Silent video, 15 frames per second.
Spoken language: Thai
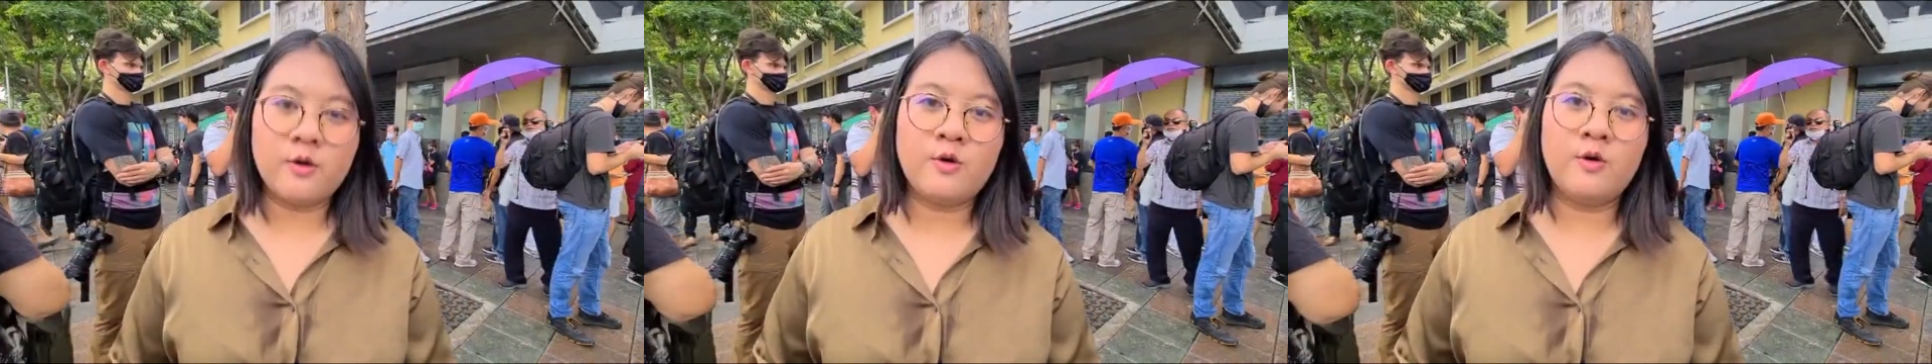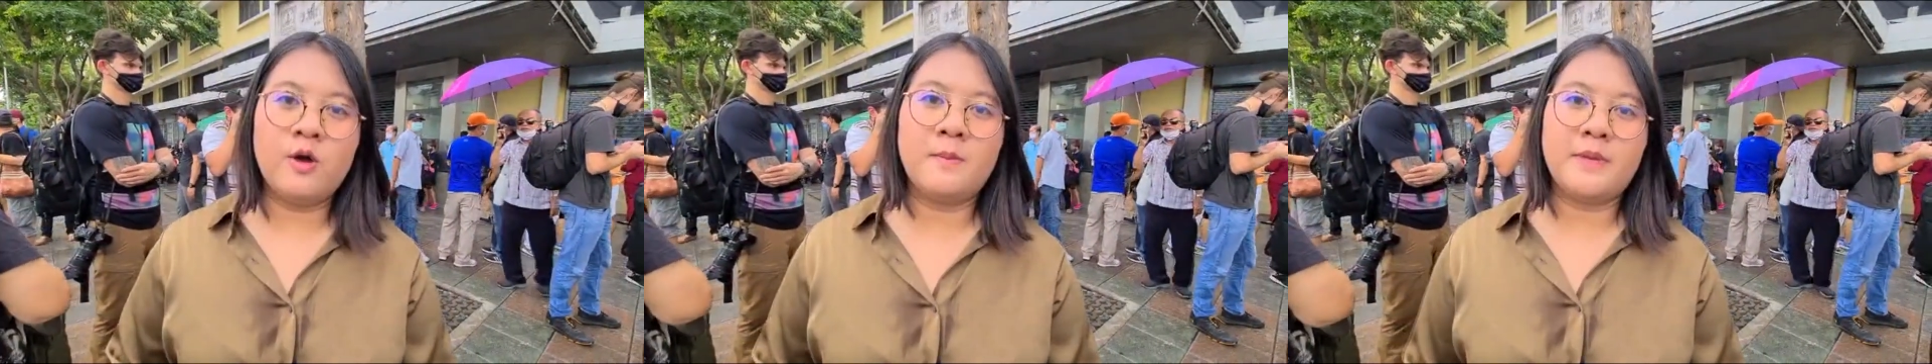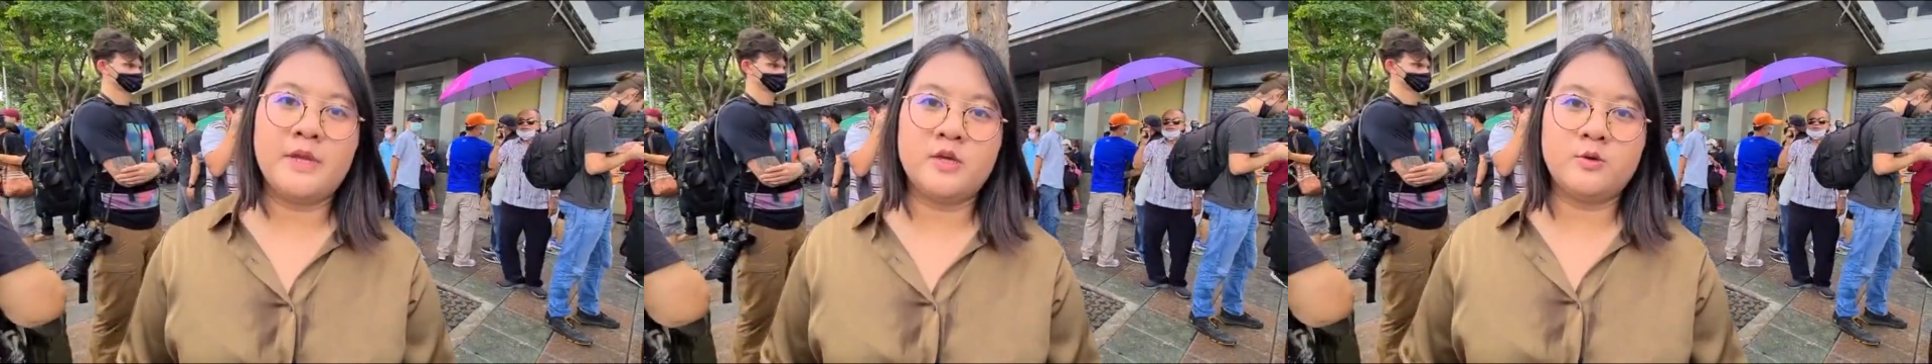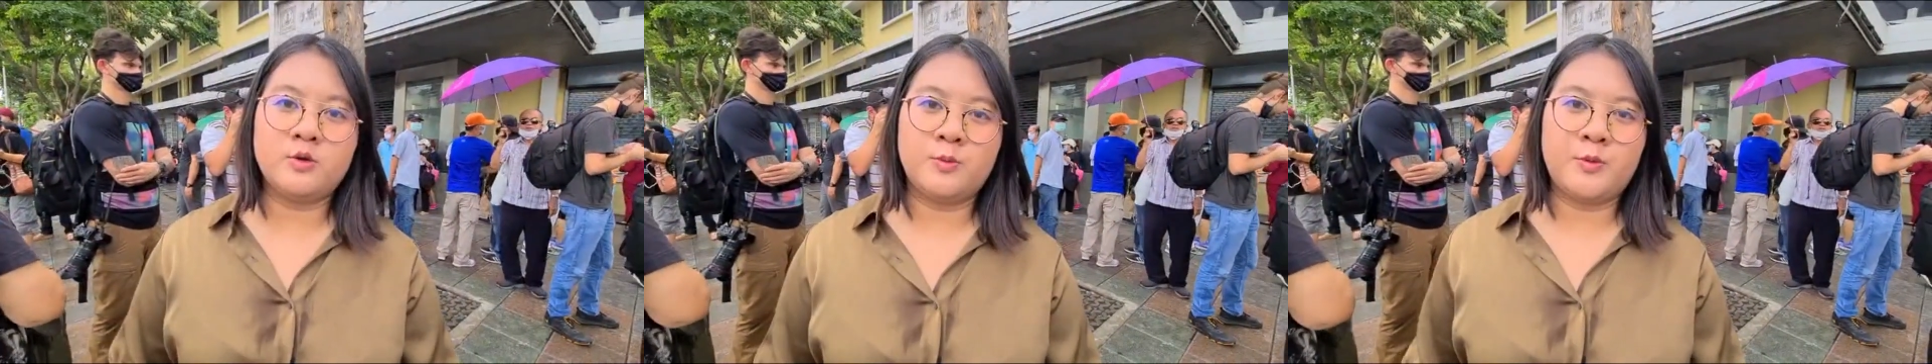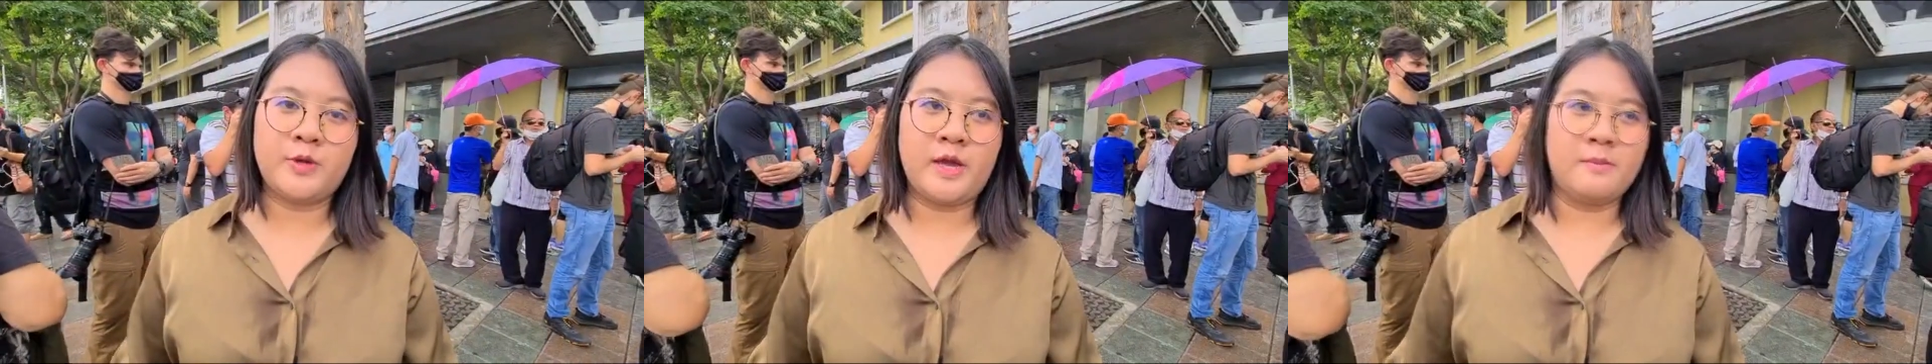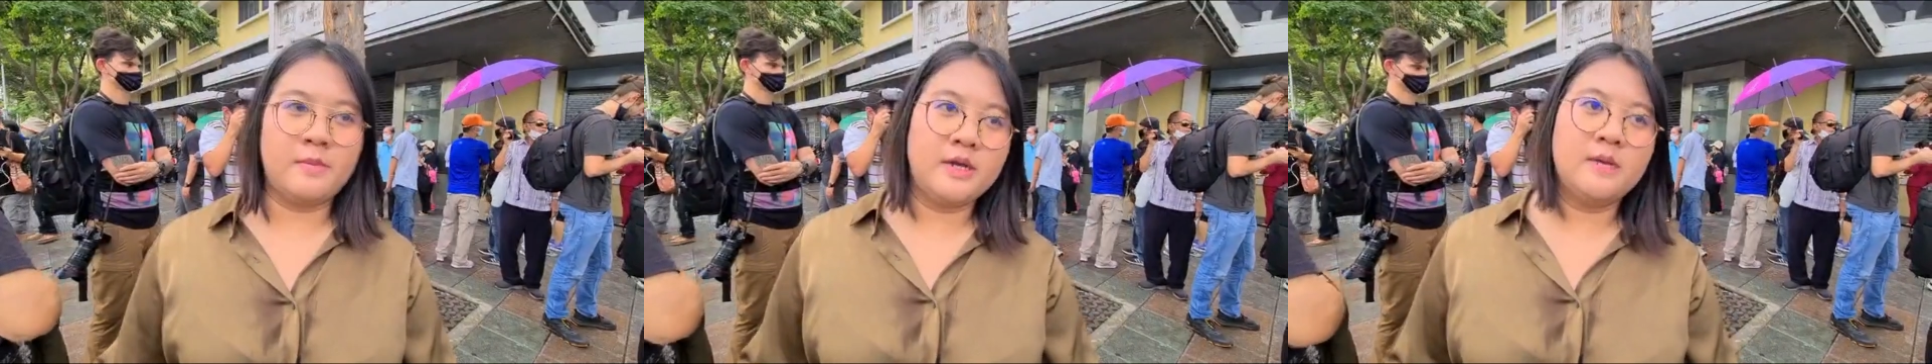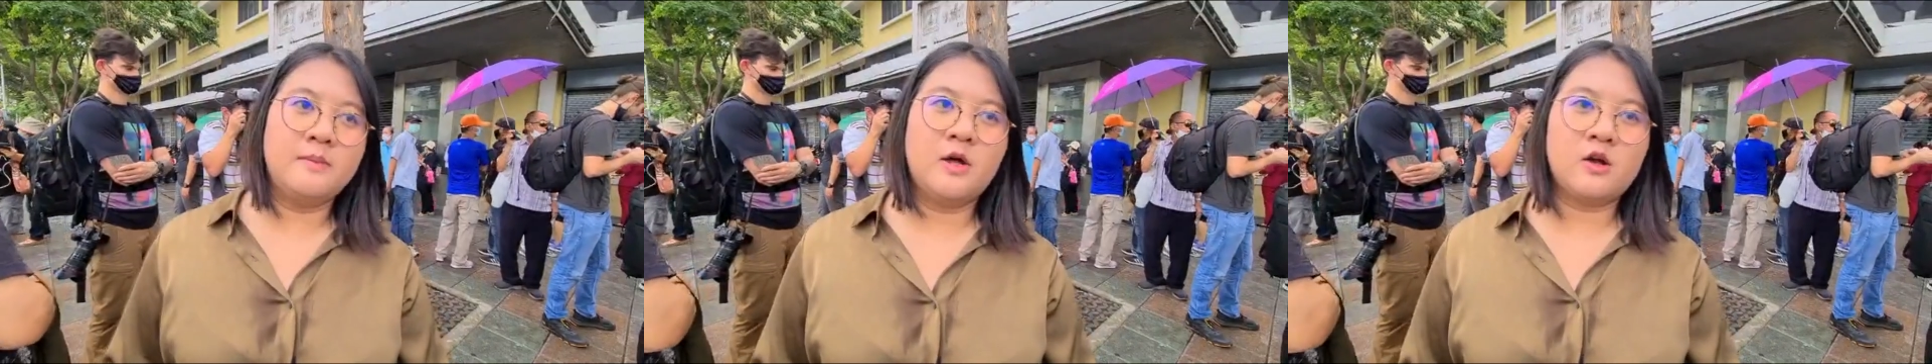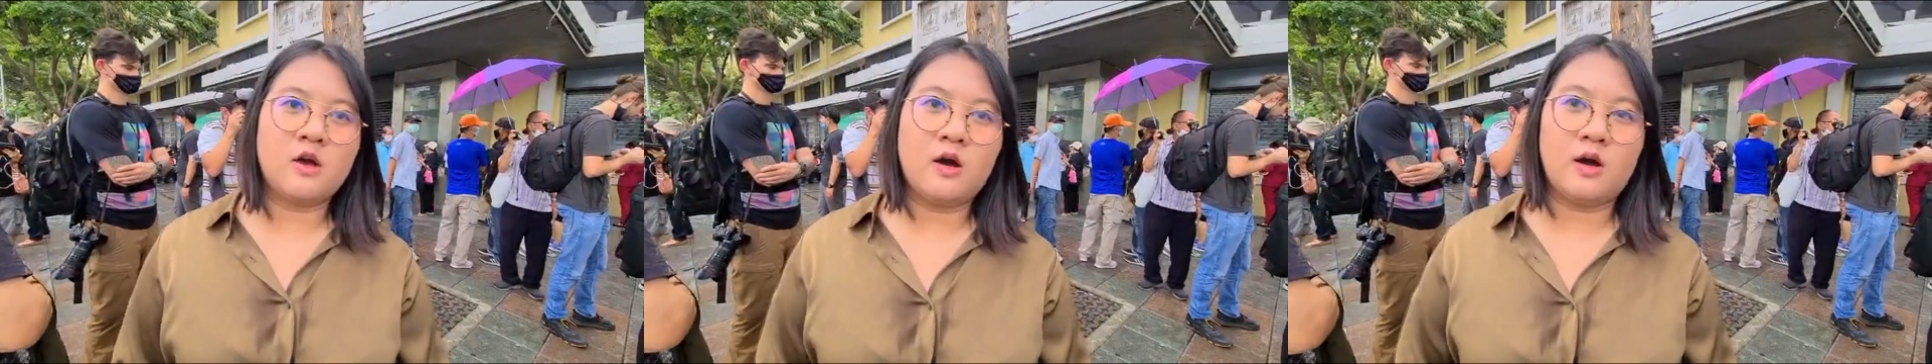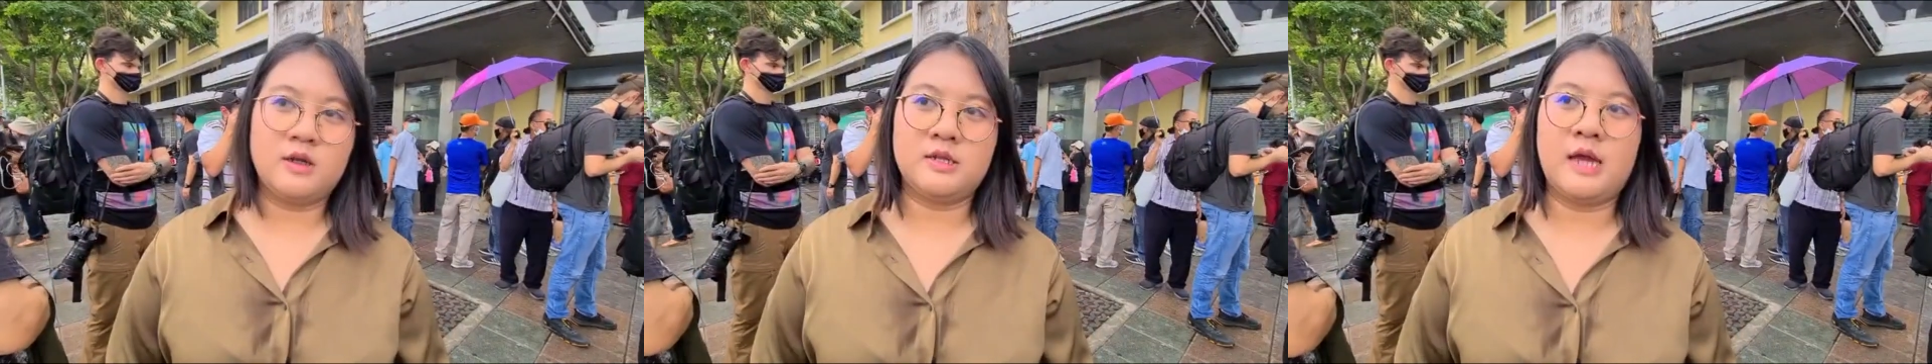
คงความเป็นเยาวชนปลดแอกเหมือนเดิมแล้วก็